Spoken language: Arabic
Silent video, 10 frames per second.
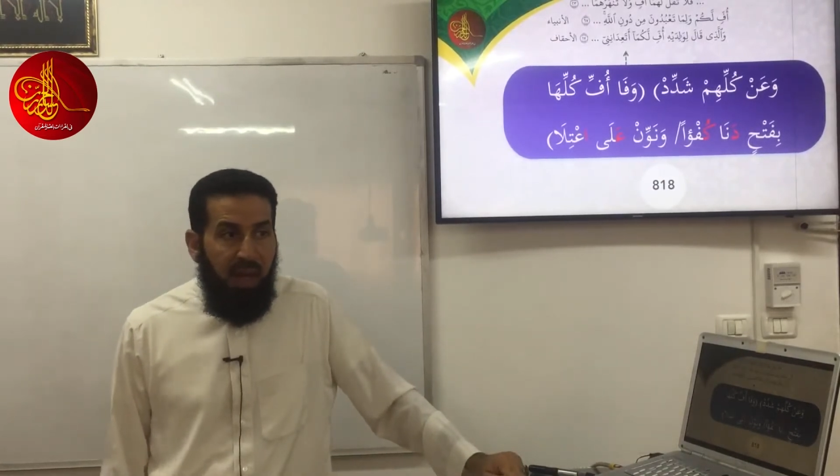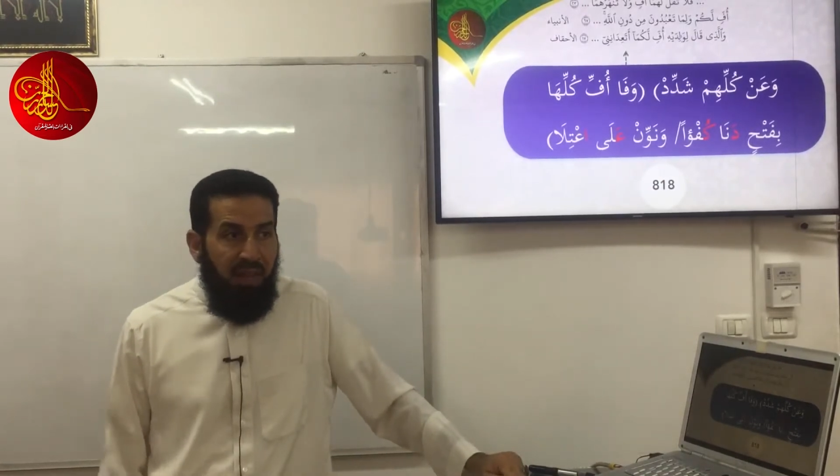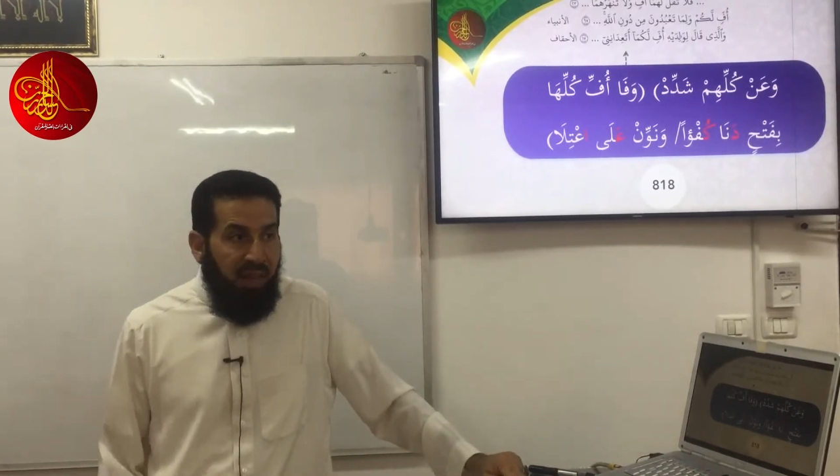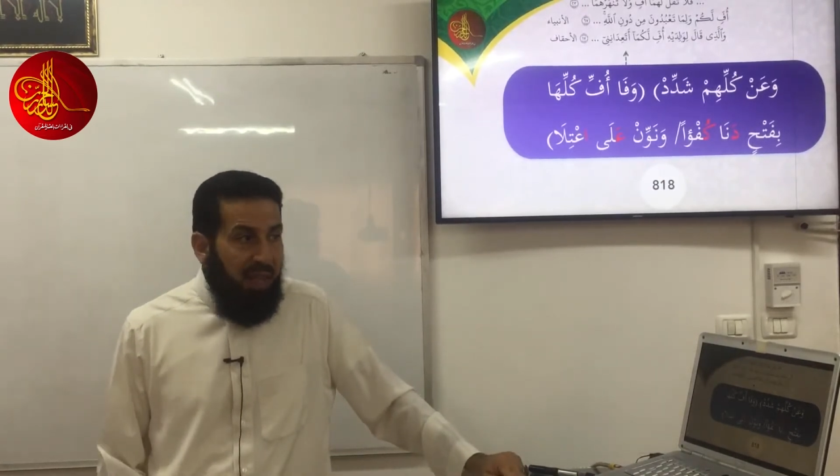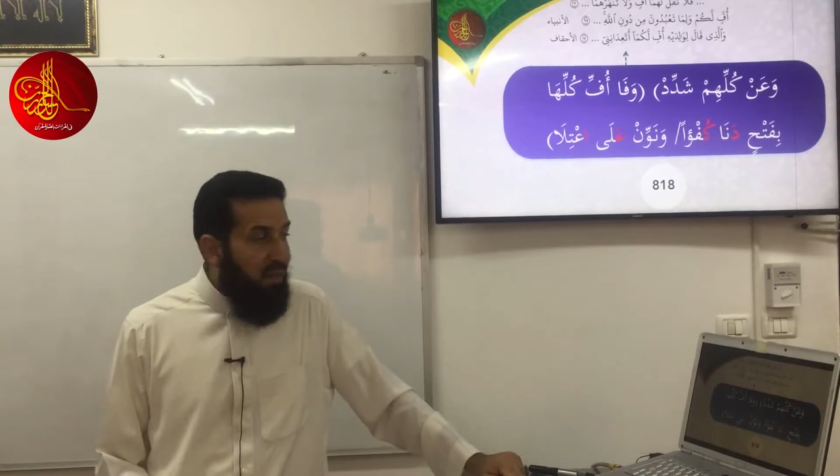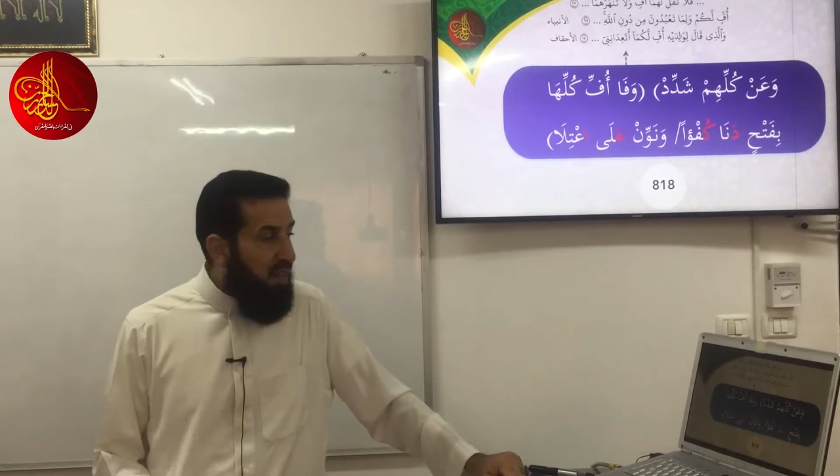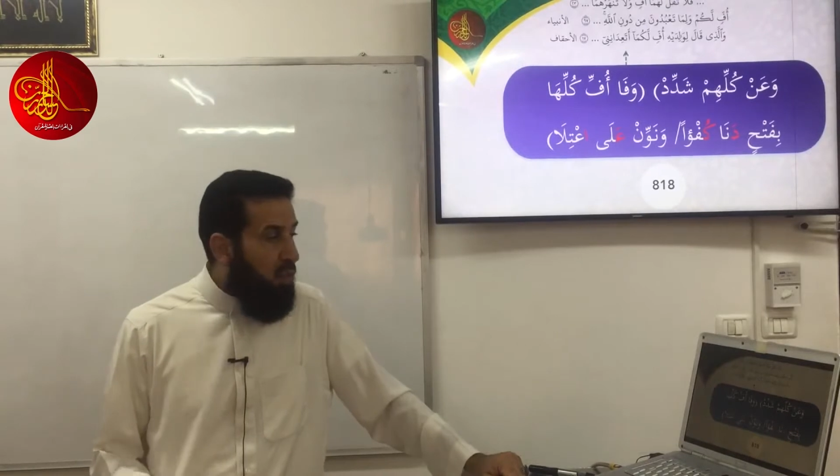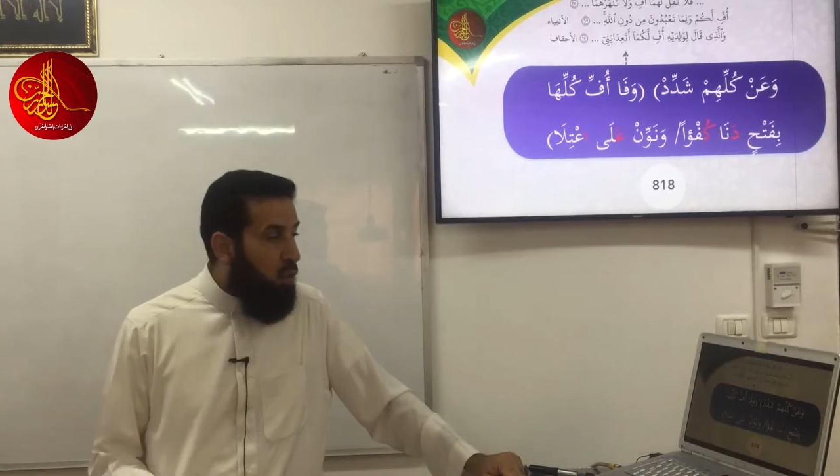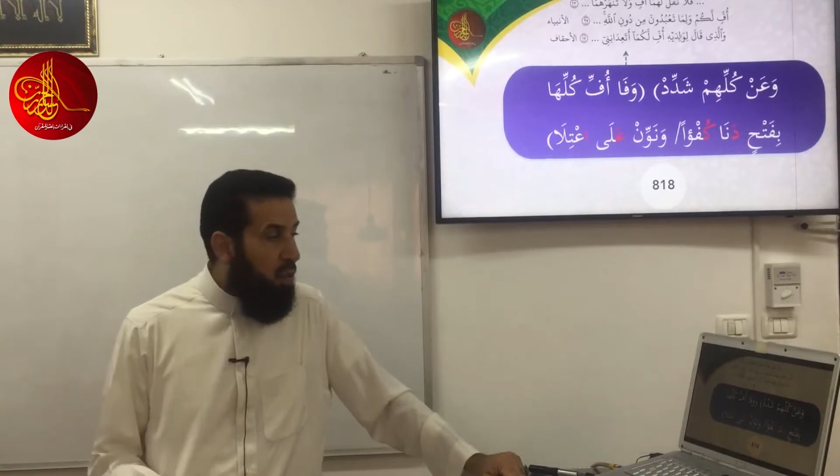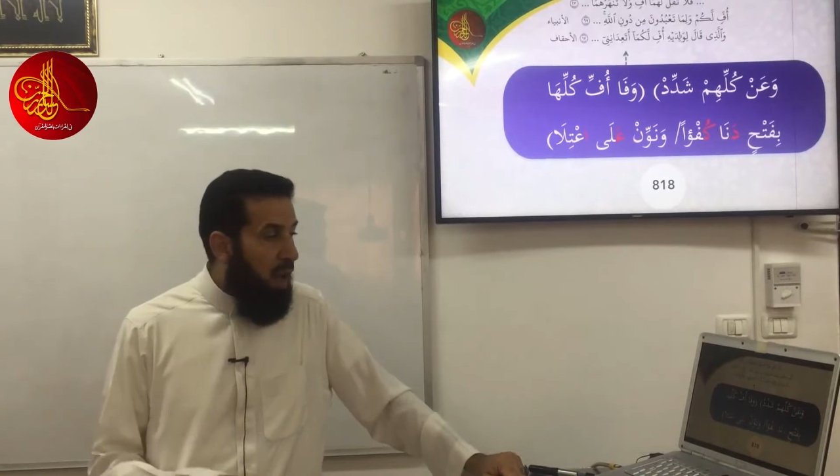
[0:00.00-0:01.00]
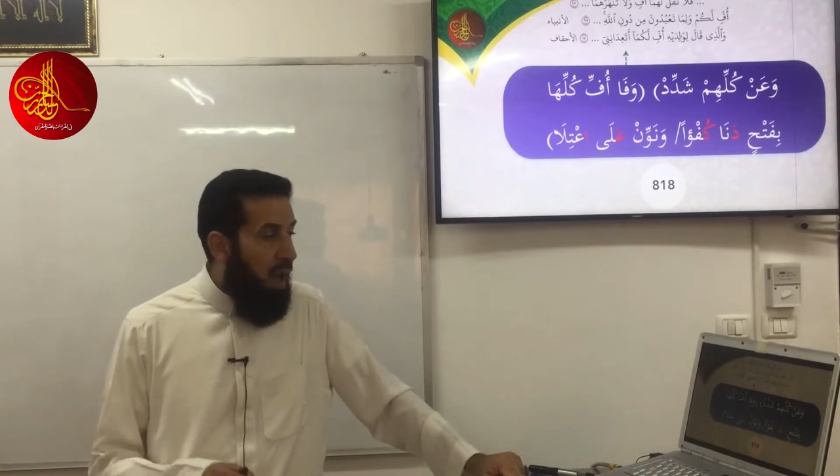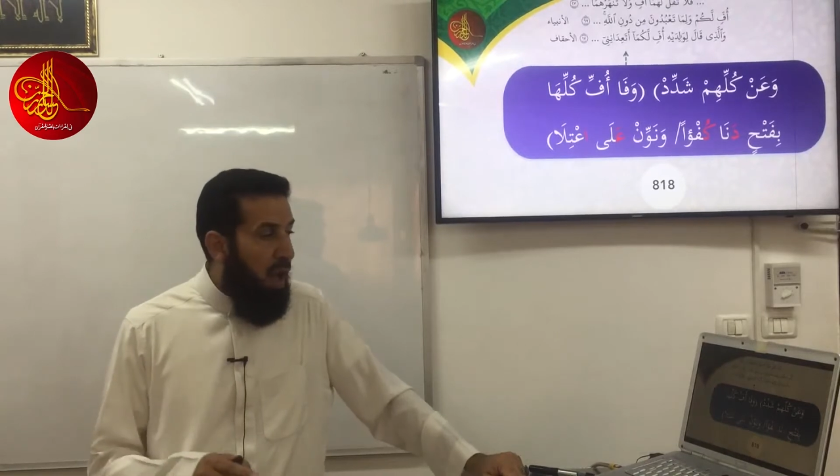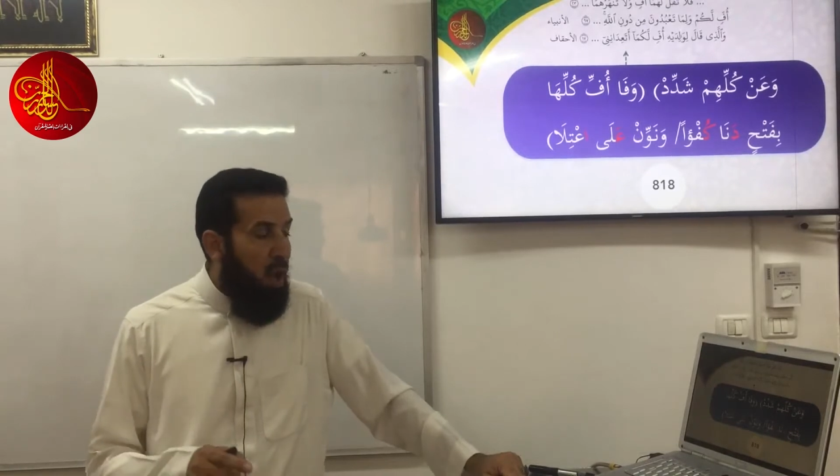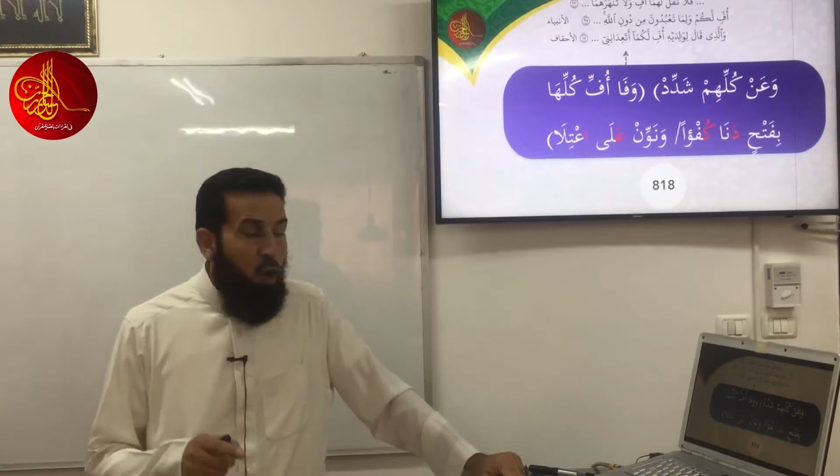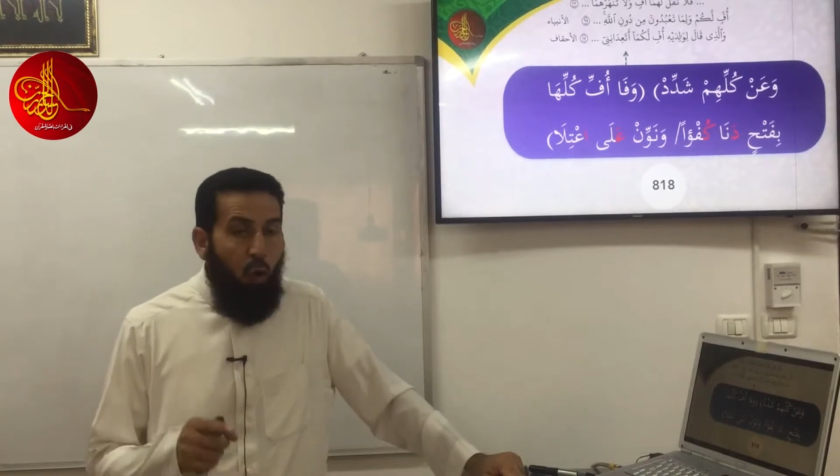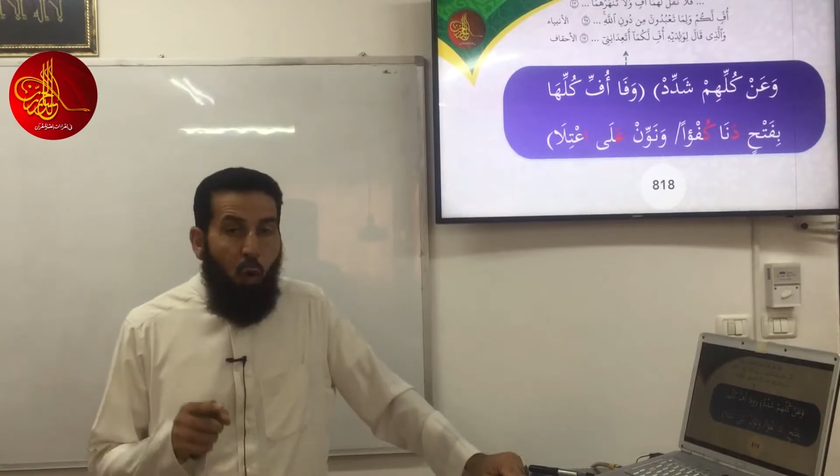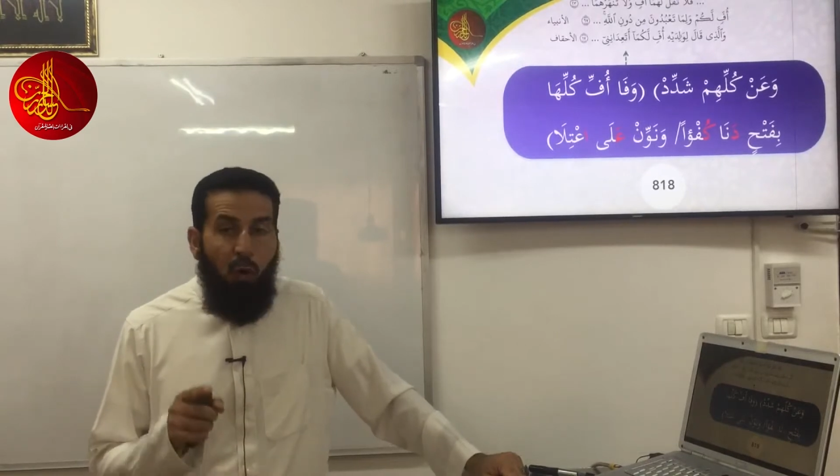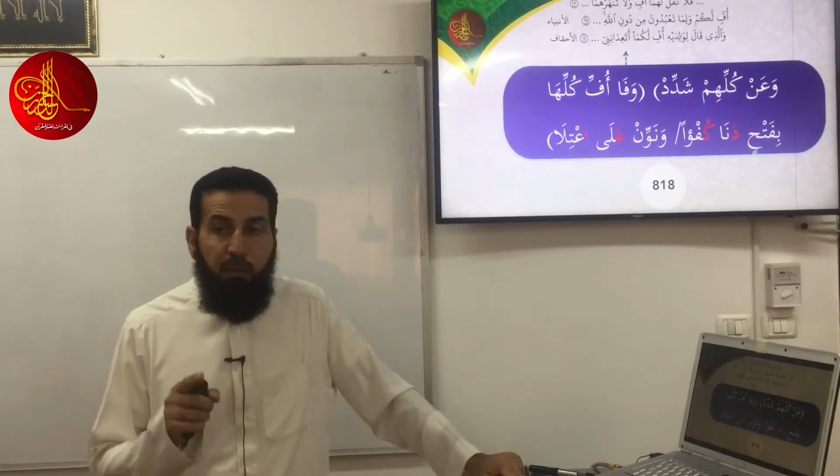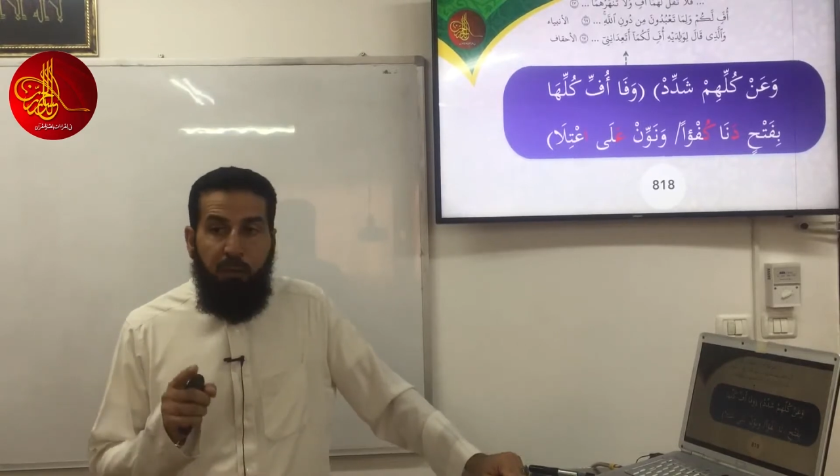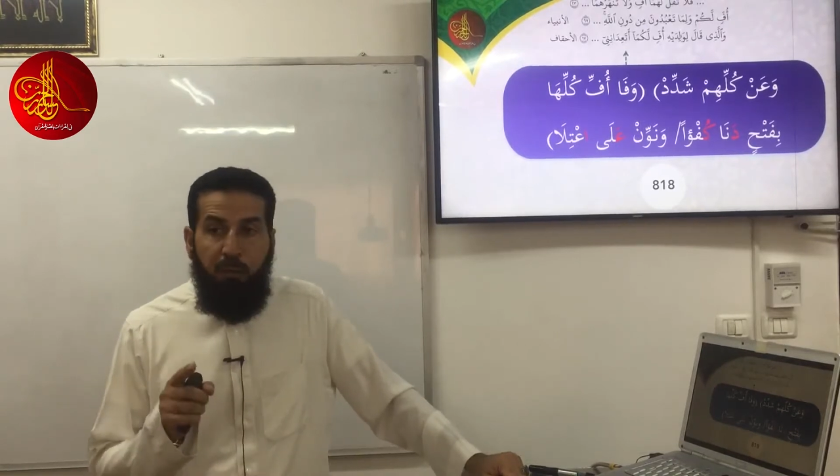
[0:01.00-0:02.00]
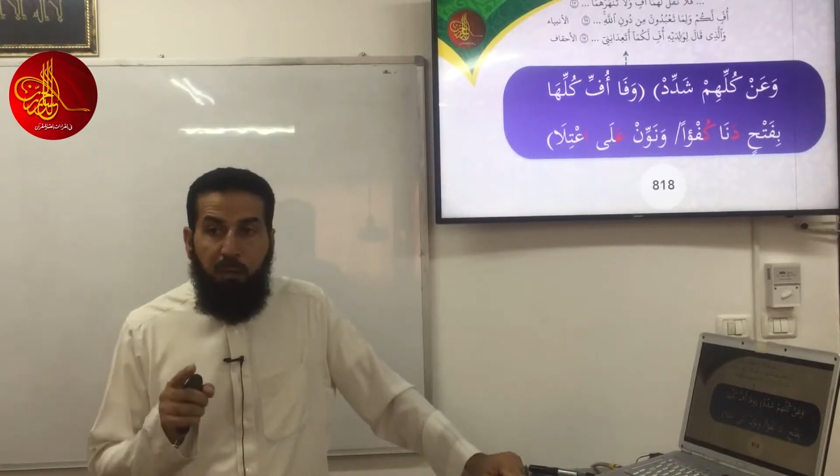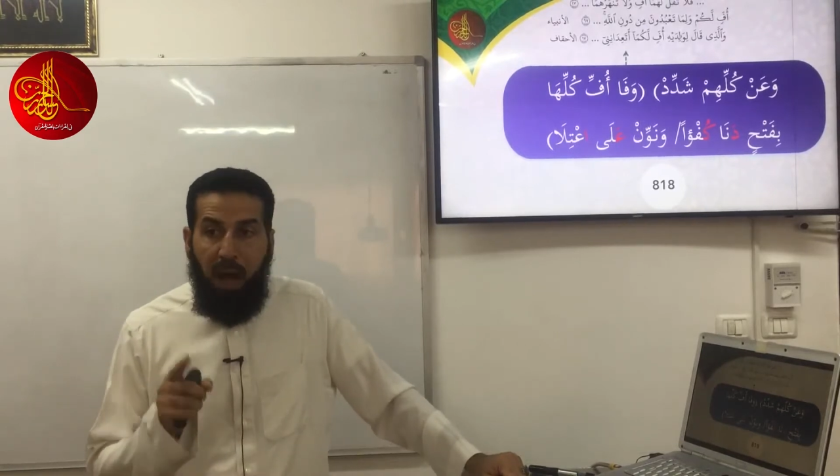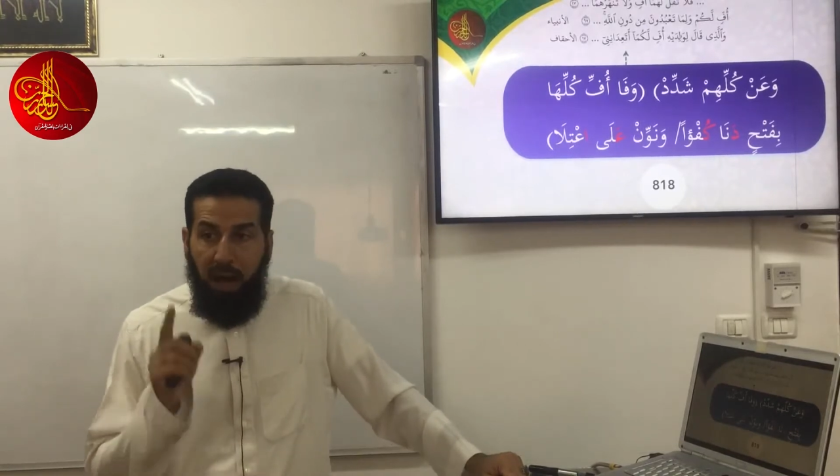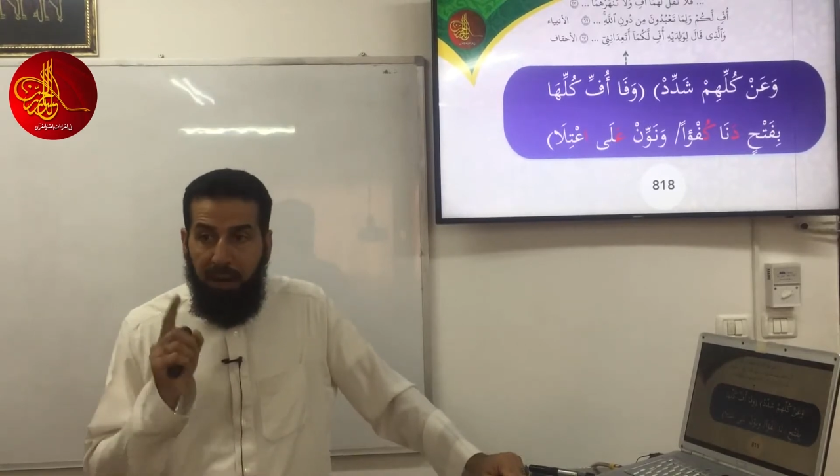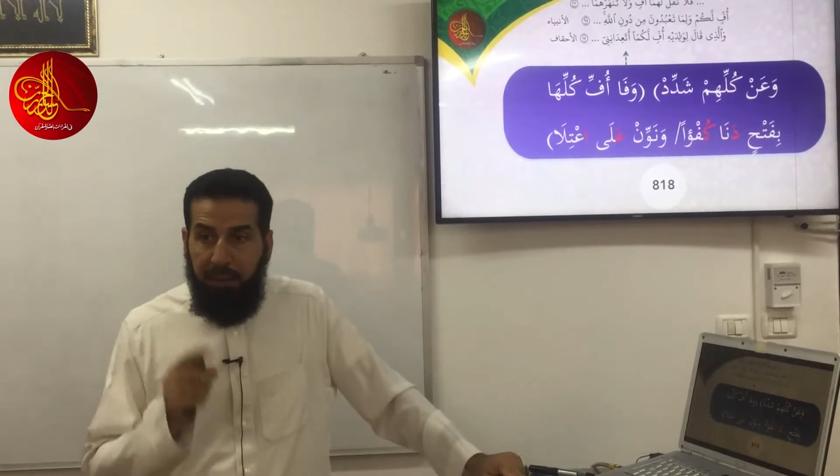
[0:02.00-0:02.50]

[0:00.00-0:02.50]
إذا كيف ستقرأ أفة